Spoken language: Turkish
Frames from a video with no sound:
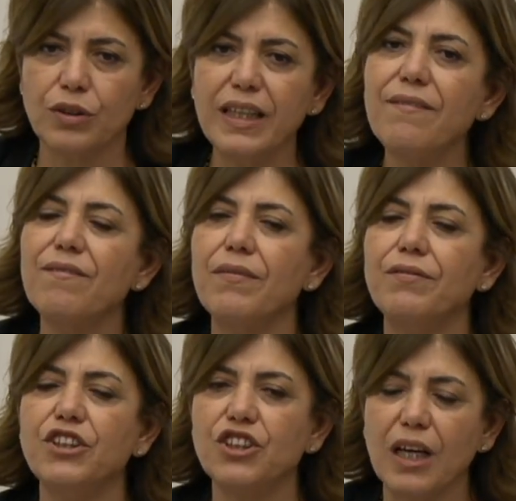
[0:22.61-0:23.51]
Din ve
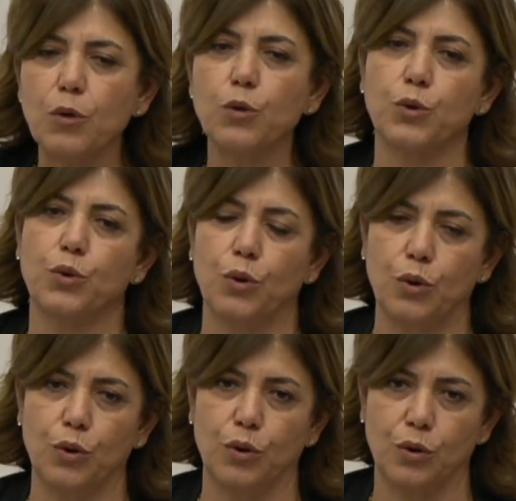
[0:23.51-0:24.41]
vicdan
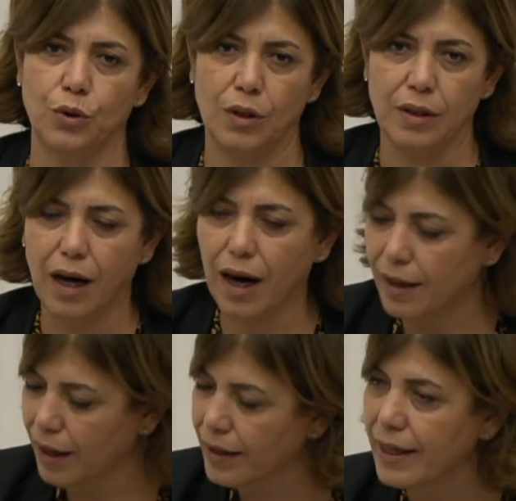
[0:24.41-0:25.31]
özgürlüğü
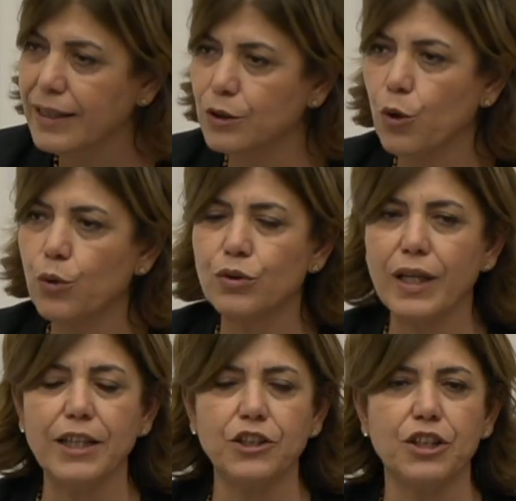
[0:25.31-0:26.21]
e, anayasa
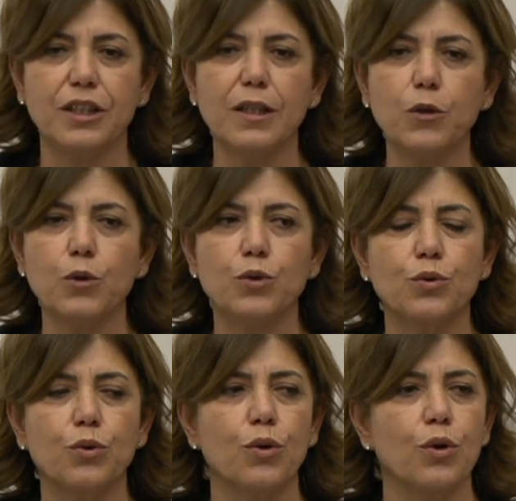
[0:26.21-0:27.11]
önünde eşitlik
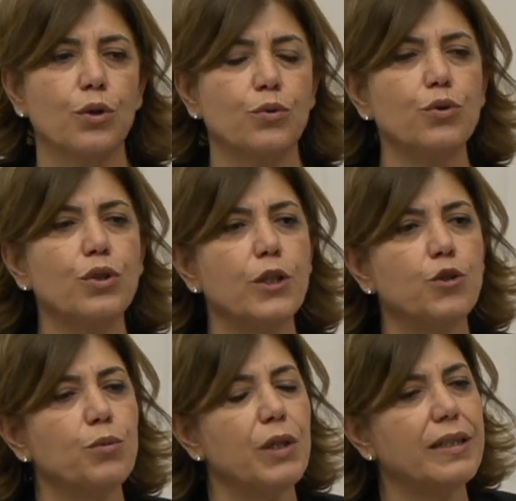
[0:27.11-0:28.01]
özgürlüğü, Türkiye
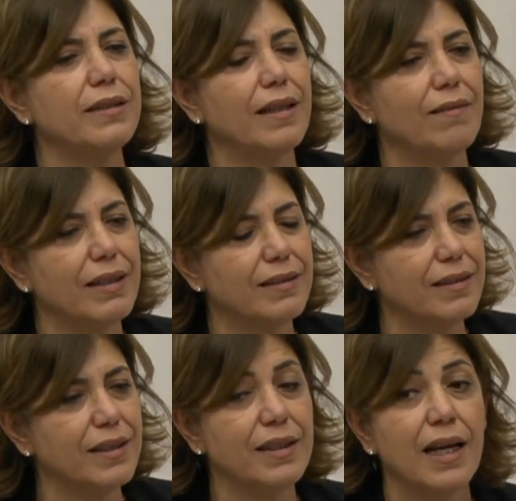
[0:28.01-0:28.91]
Cumhuriyeti
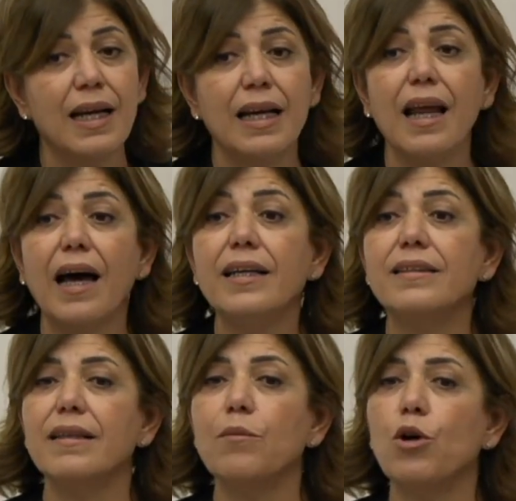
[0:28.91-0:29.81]
Devleti'nin
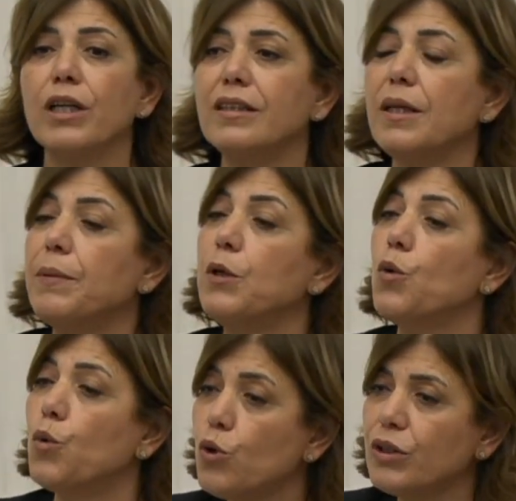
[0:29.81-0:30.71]
layık, demokratik bir
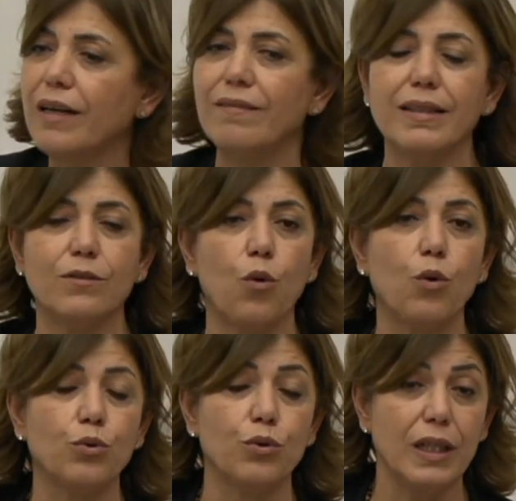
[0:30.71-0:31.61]
hukuk devleti
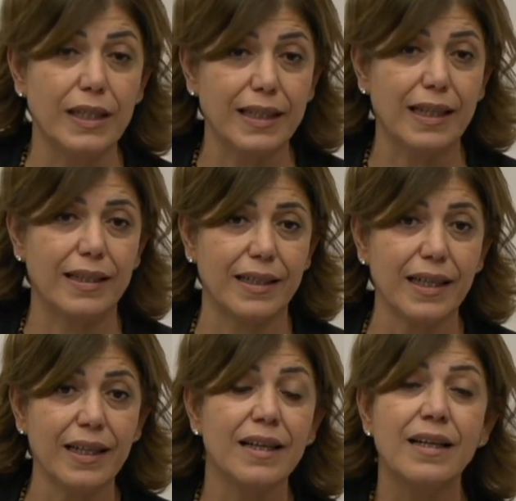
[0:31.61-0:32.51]
olduğu
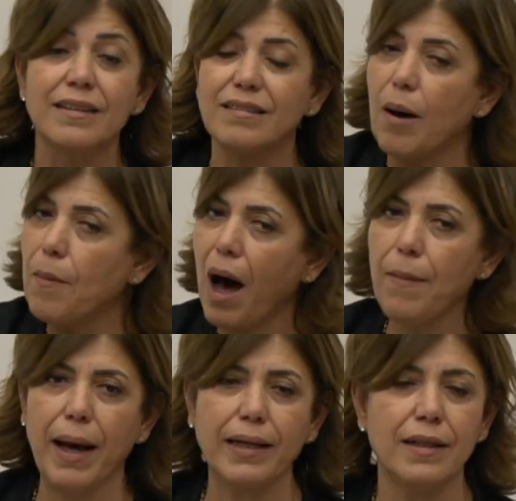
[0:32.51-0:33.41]
ilkeleri
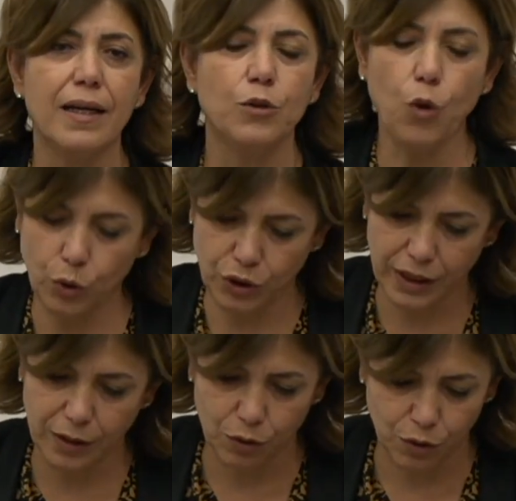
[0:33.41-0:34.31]
tamamen yok
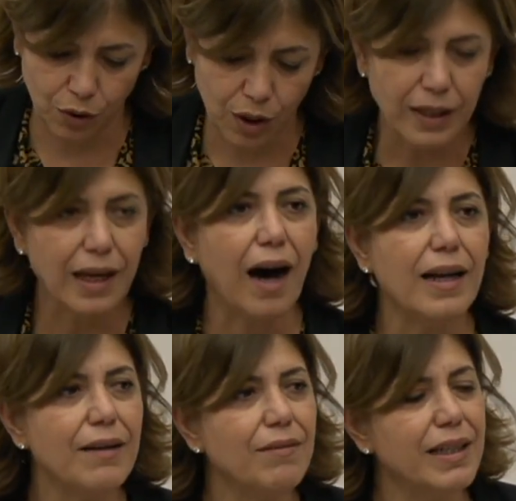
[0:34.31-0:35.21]
sayılıyor. Ya
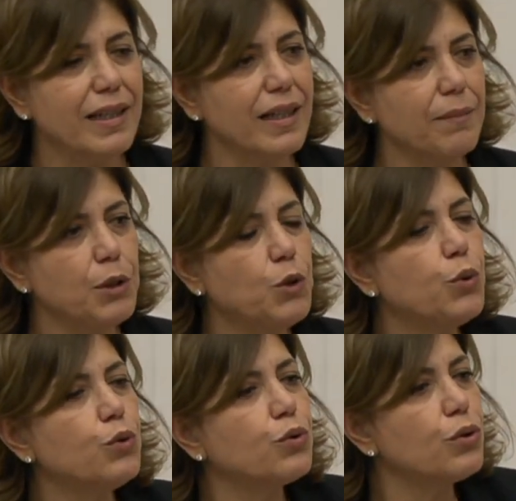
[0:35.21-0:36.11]
Alevileri bir
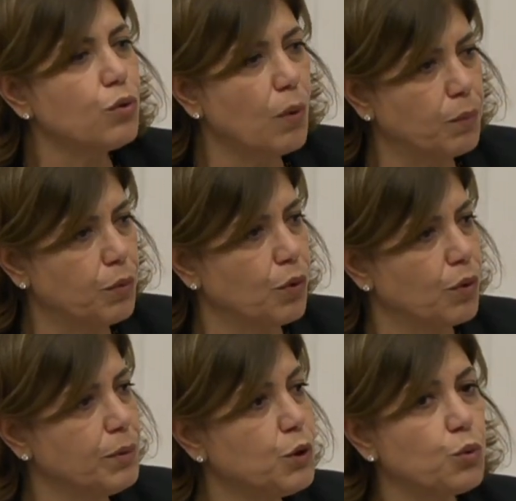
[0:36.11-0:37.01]
kültür
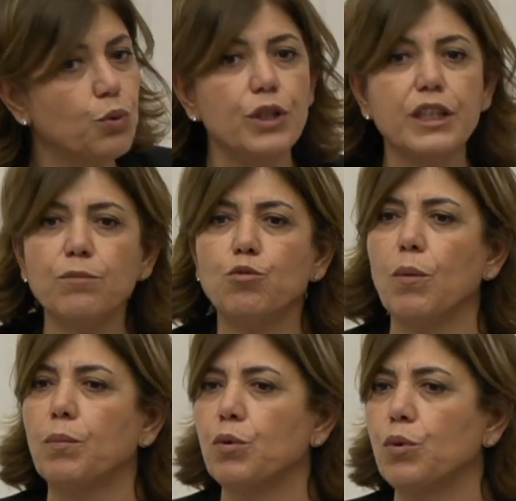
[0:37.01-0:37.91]
topluluğu, biz turizm
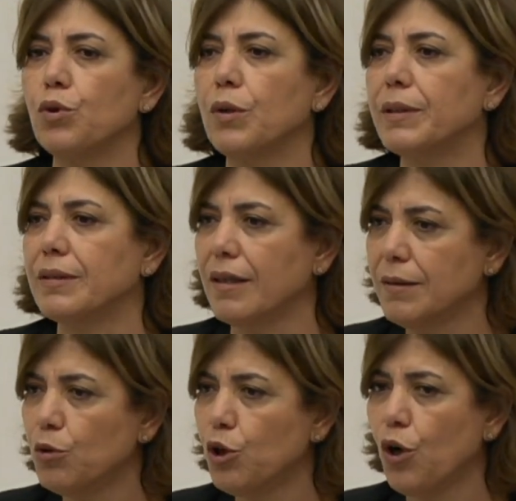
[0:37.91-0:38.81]
topluluğu gibi
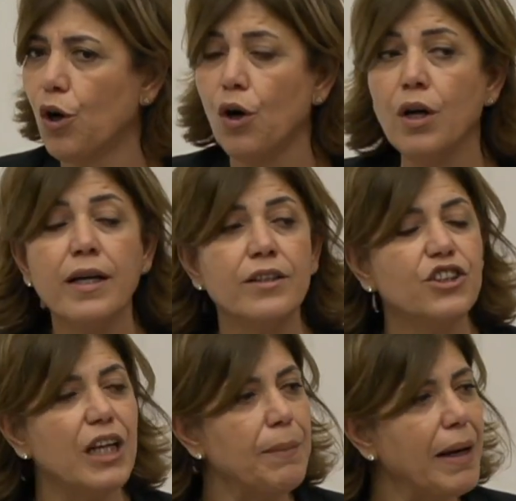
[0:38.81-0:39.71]
tanımlıyor.
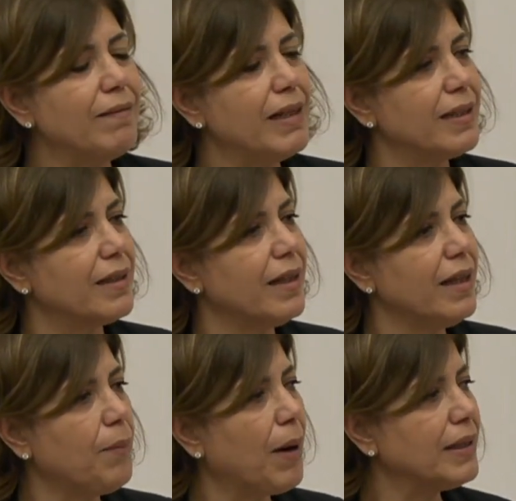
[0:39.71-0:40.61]
Cem evlerini
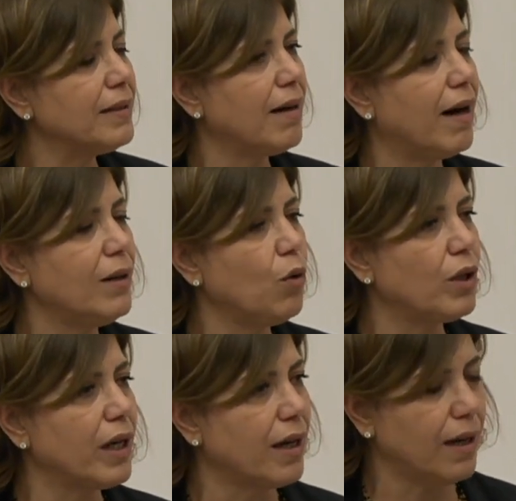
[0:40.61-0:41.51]
ibadethane
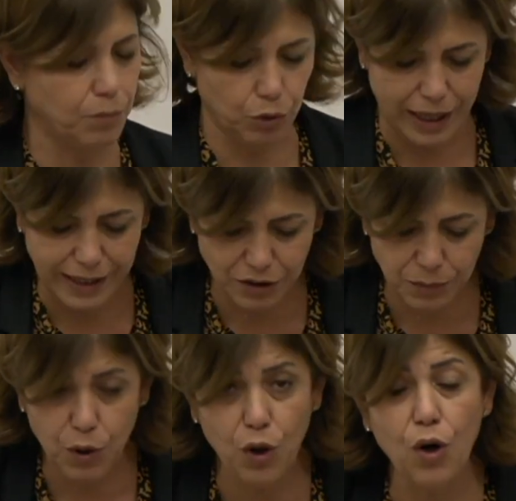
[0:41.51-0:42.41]
olarak kabul
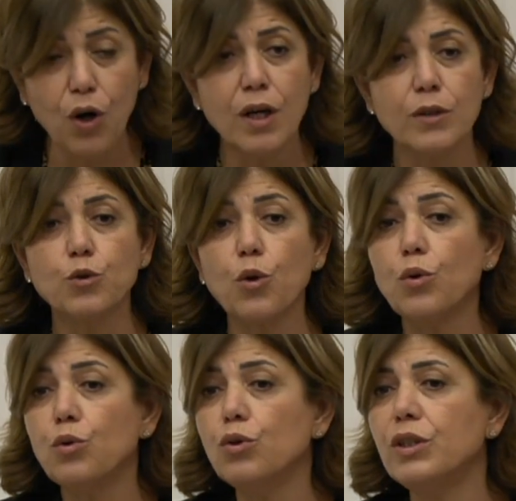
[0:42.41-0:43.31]
etmiyor.
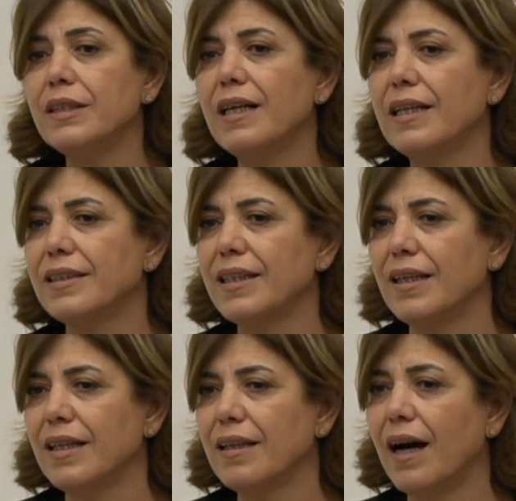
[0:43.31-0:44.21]
Zorunlu din
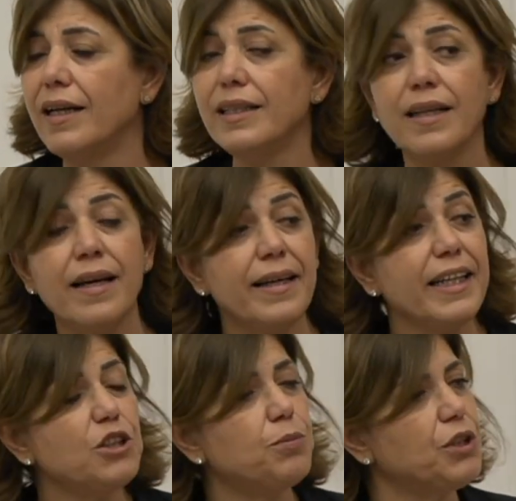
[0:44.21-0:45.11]
derslerine dair
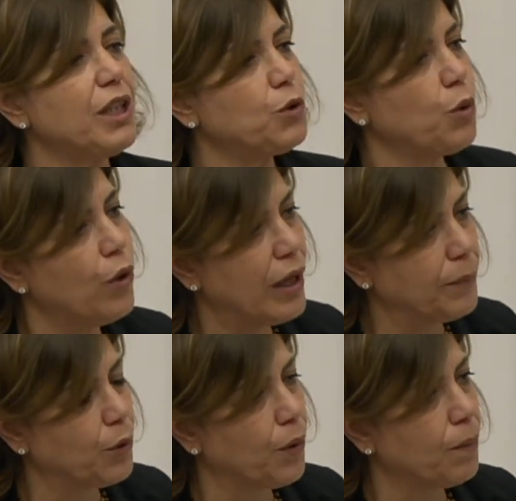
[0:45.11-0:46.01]
hiçbir şey
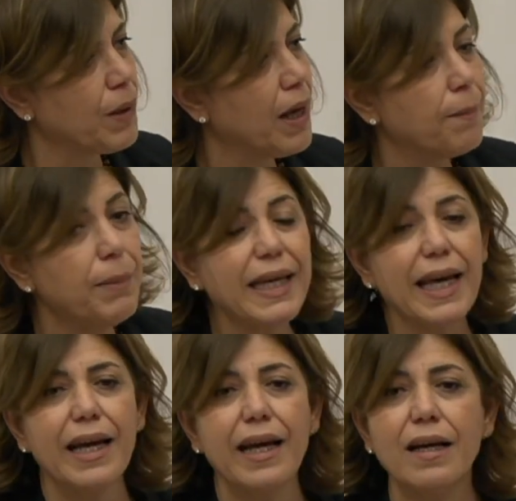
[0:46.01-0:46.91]
söylemiyor. Bir
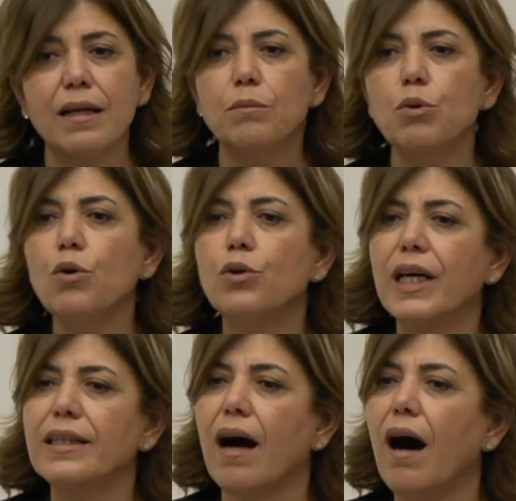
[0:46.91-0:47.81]
kere bu
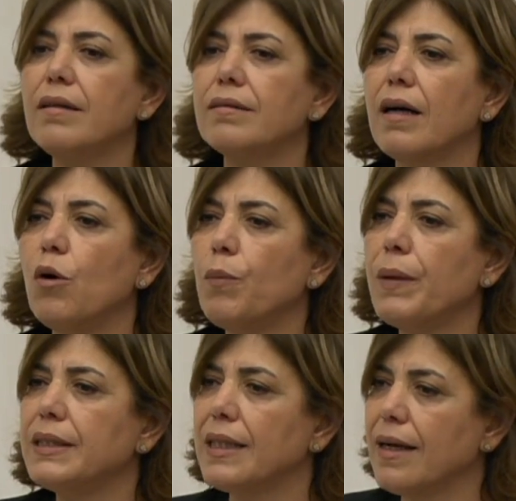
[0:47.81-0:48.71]
ülkede artık
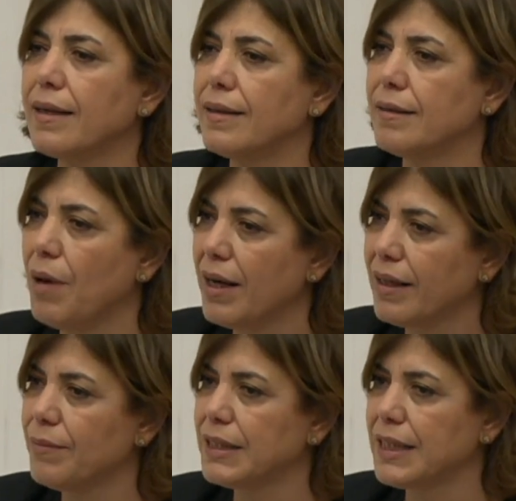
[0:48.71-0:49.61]
Avrupa İnsan Hakları
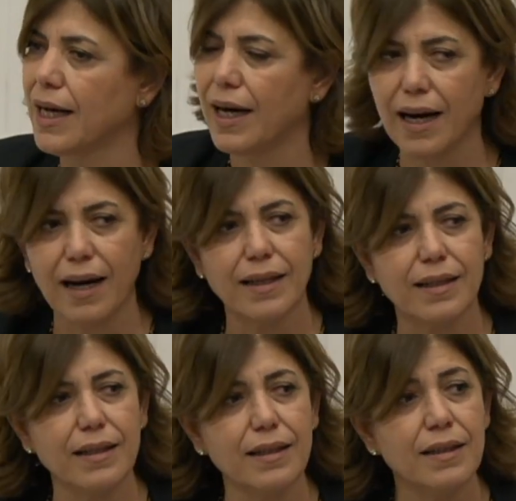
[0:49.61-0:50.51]
Mahkemesi
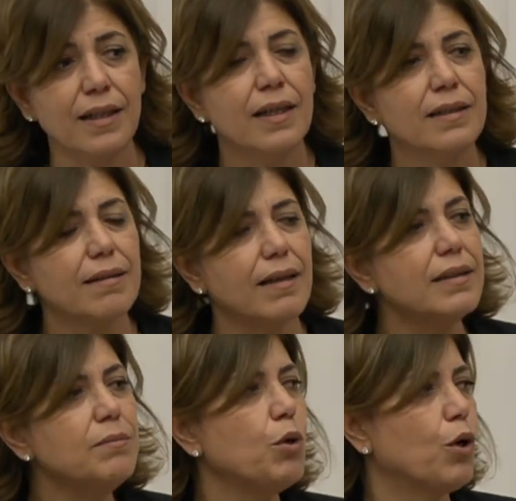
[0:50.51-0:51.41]
kararları
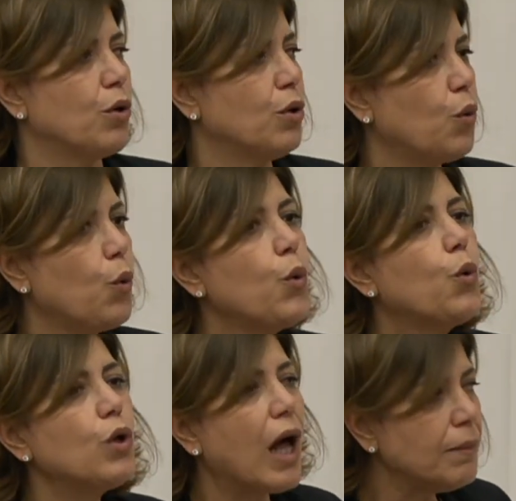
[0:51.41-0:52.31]
tanınmıyor,
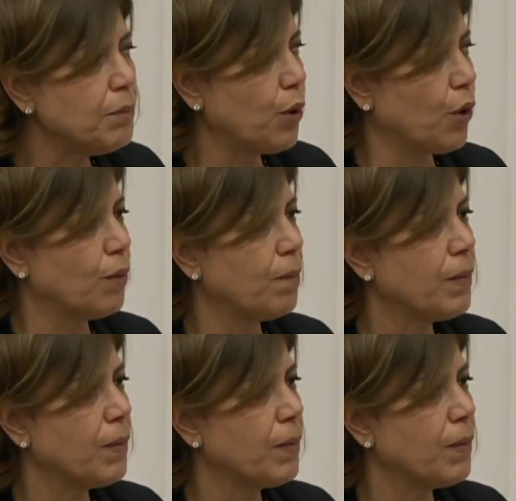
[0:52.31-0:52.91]
uygulanmıyor.